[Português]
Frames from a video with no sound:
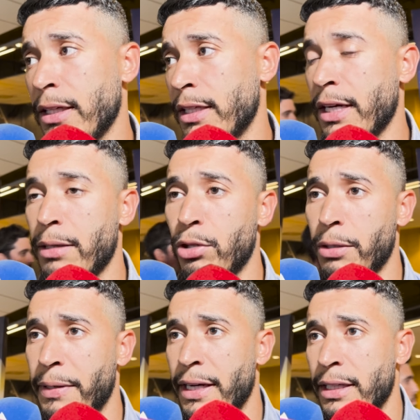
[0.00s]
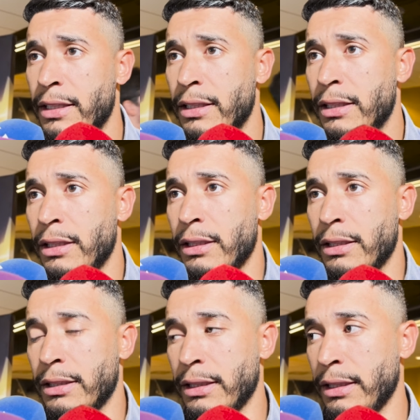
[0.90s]
que era a bola parada.
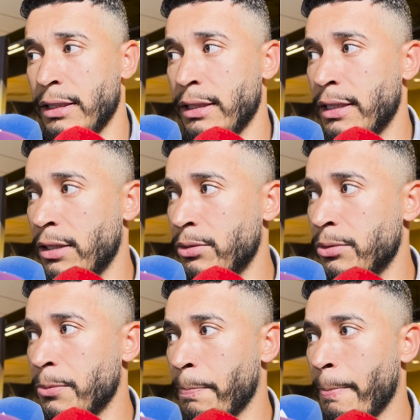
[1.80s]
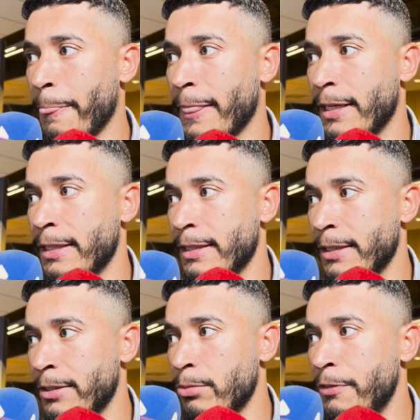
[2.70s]
E, então
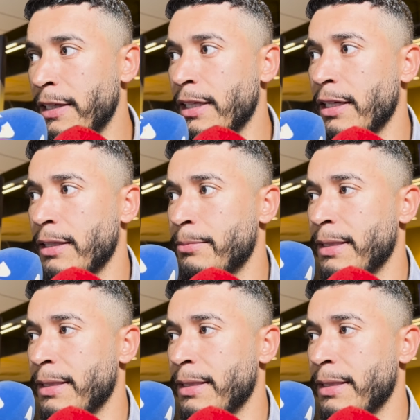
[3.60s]
ah, como falei,